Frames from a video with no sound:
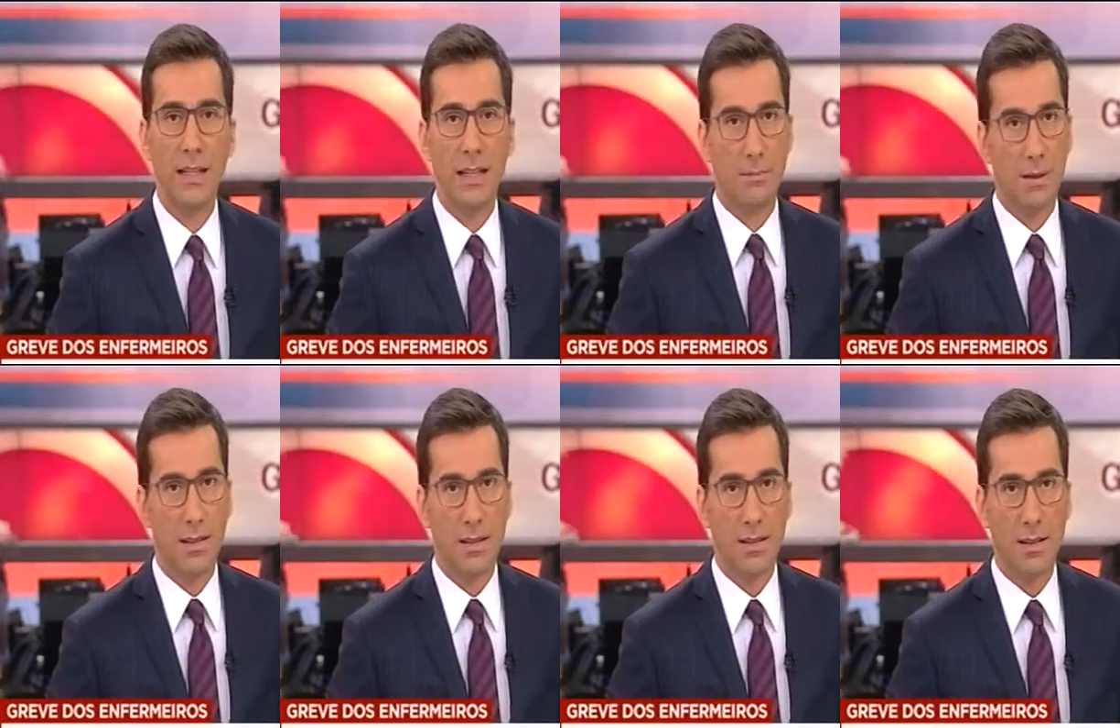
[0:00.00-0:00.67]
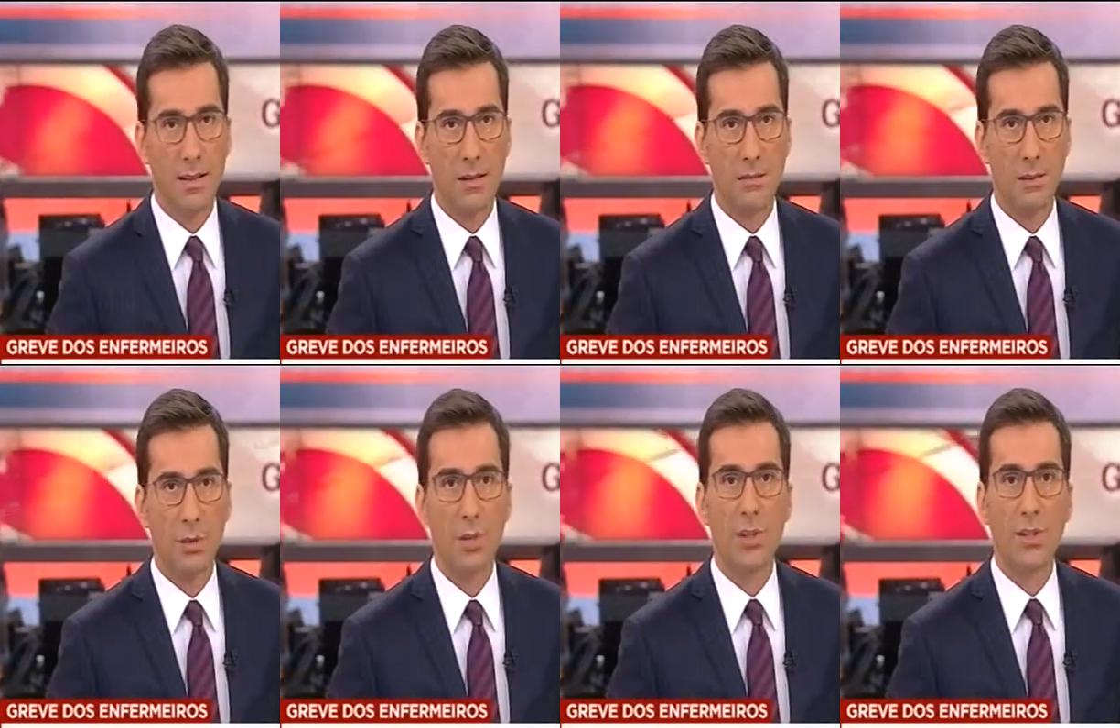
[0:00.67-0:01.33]
A paralisação de
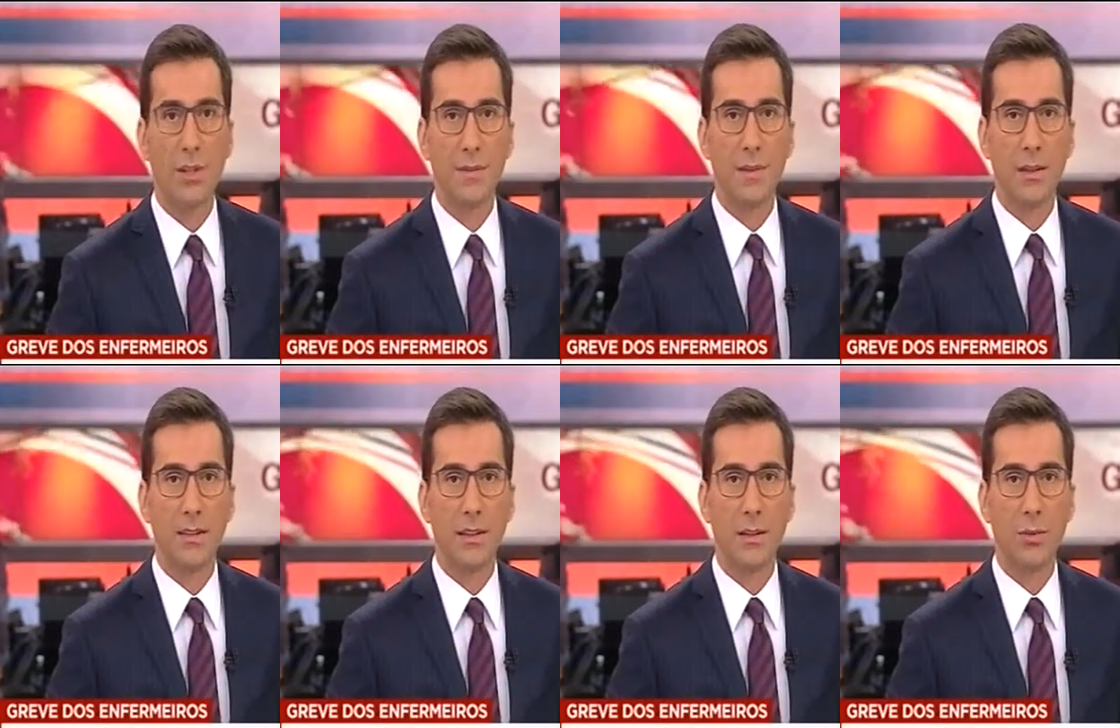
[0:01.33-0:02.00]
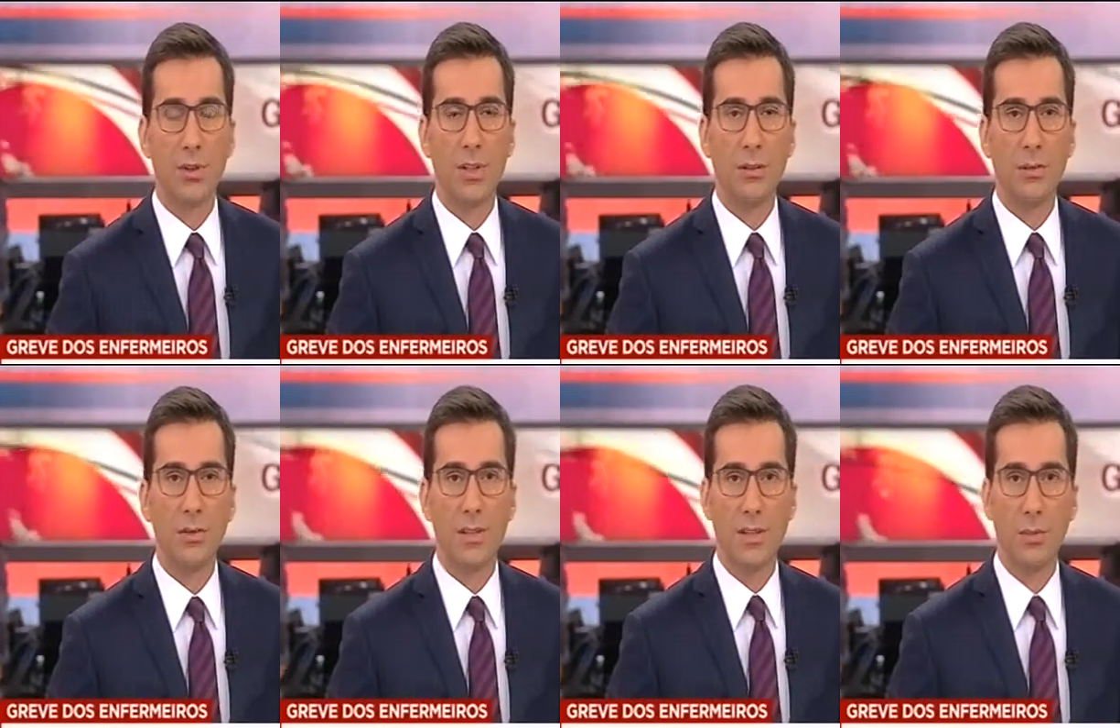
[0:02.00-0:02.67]
hoje afeta os
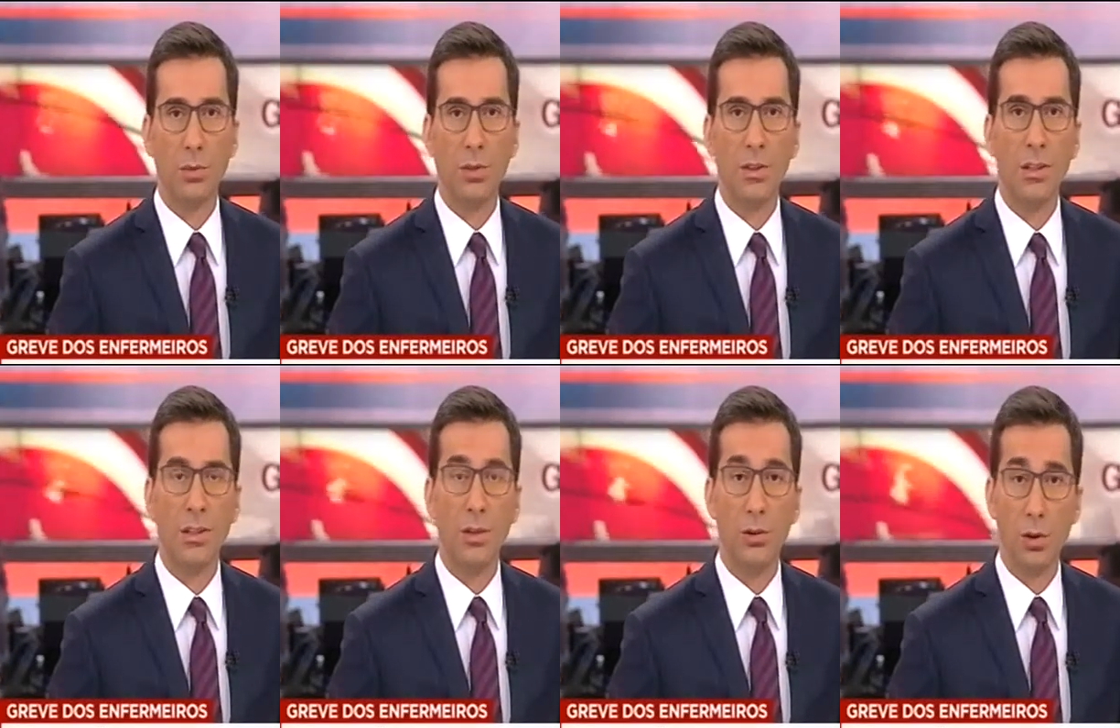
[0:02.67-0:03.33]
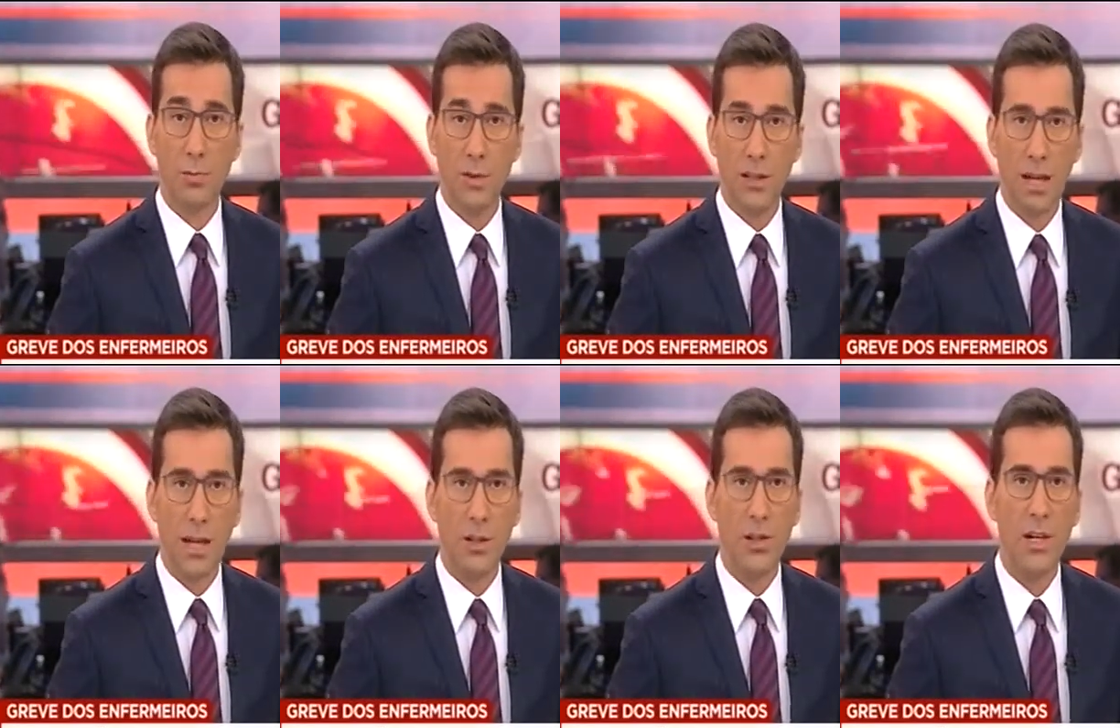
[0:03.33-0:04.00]
centros de saúde e
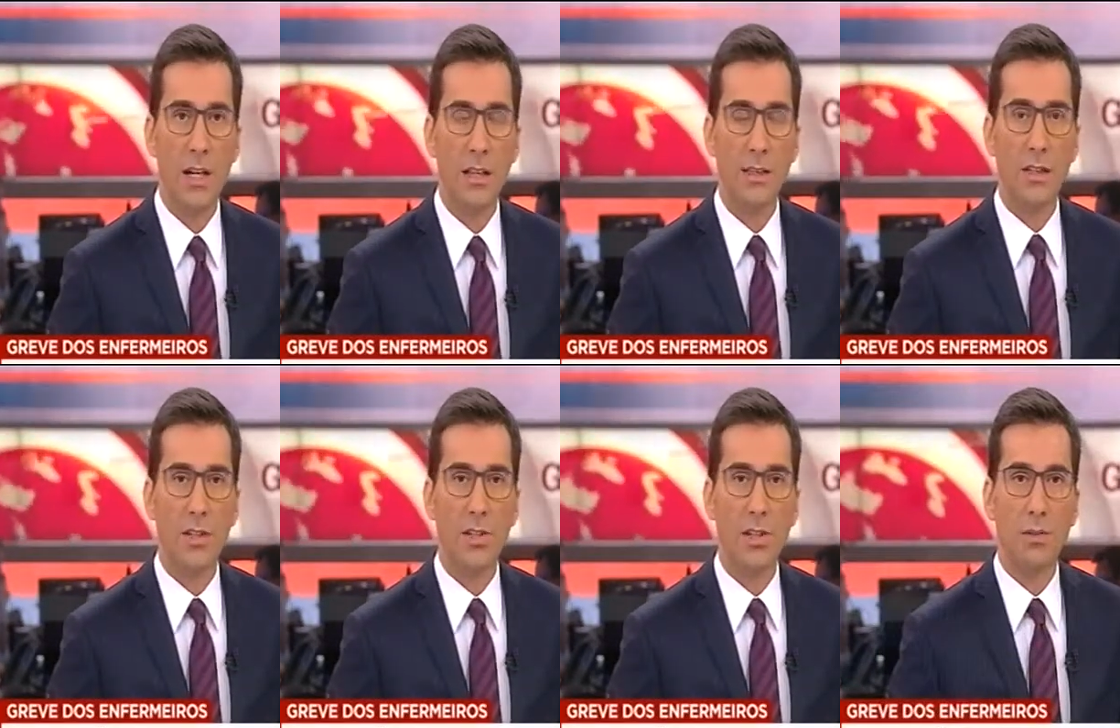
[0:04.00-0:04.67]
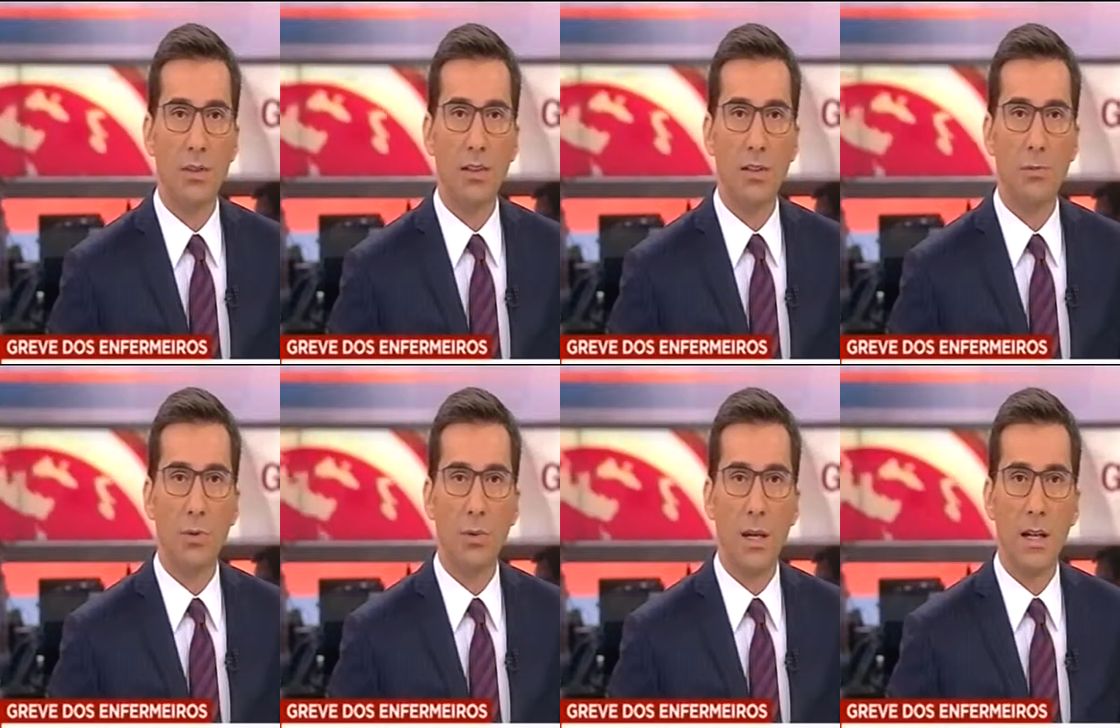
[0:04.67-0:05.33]
hospitais da região de
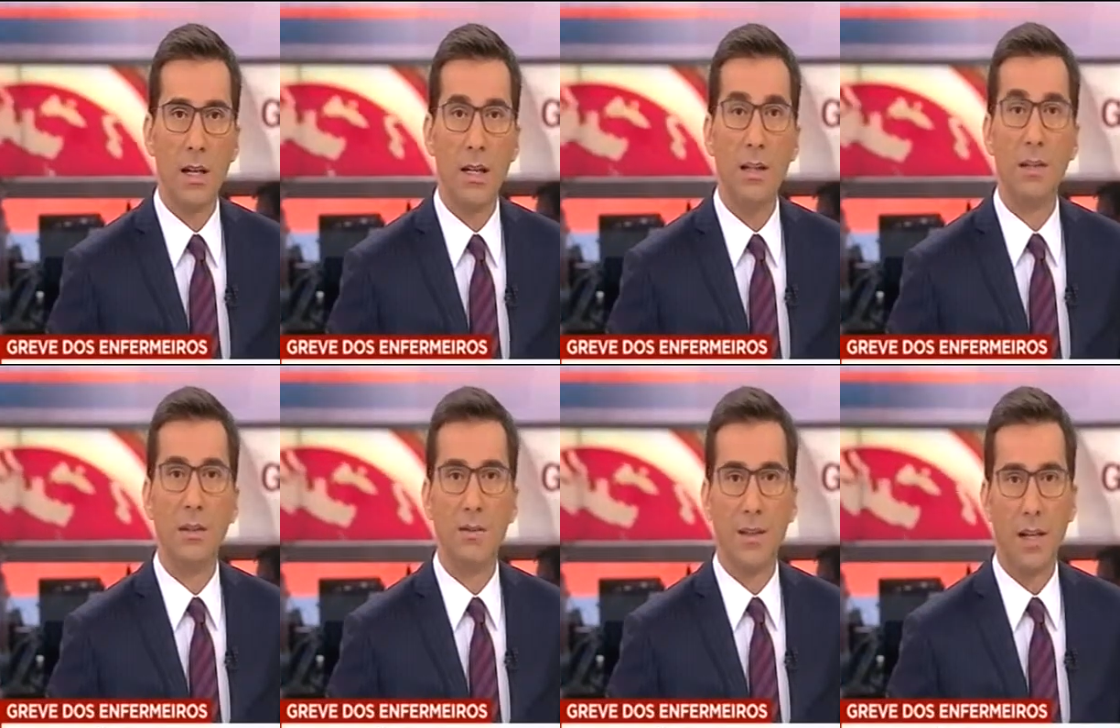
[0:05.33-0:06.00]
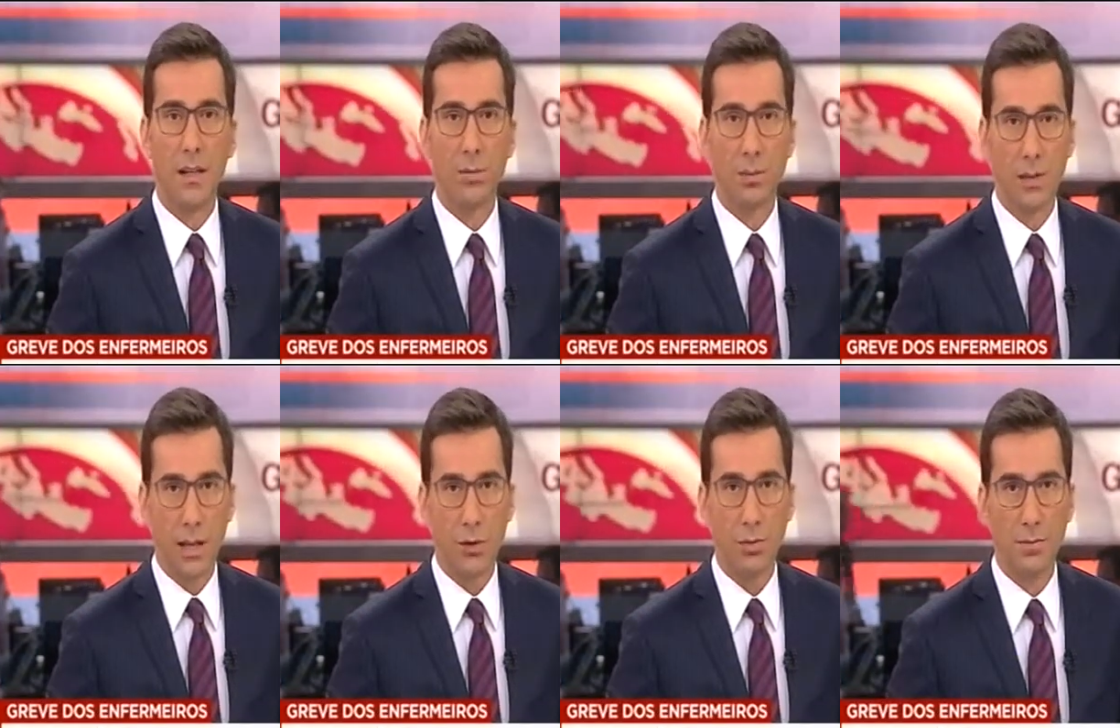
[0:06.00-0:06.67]
Lisboa e Val do
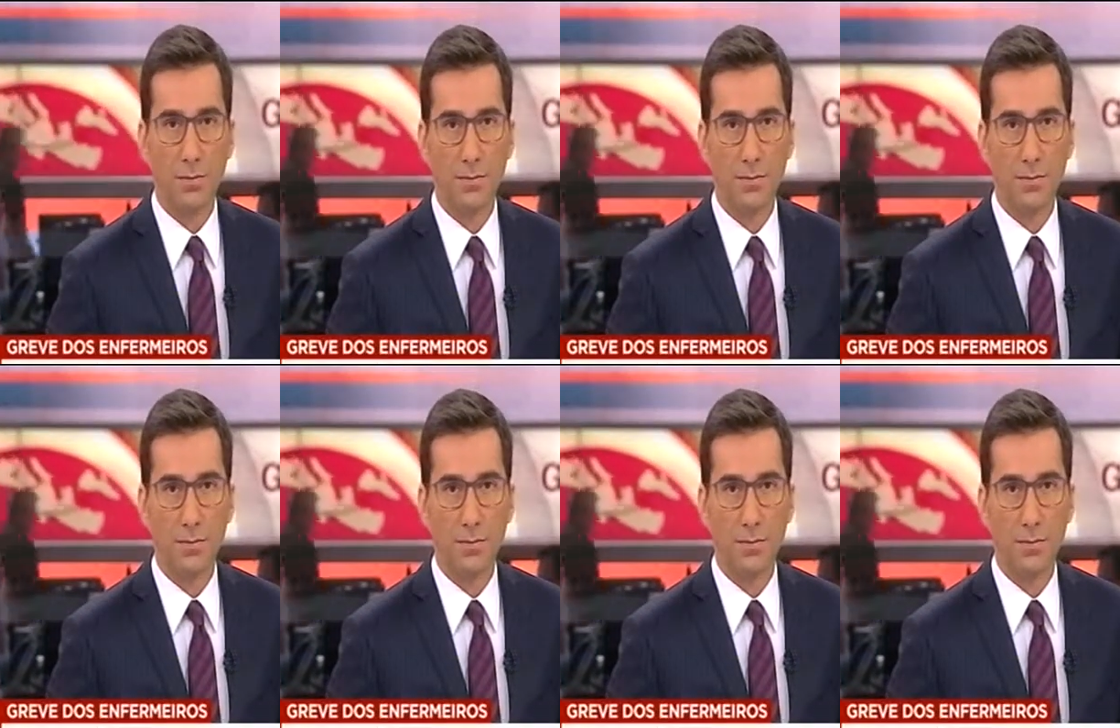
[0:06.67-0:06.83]
Tejo.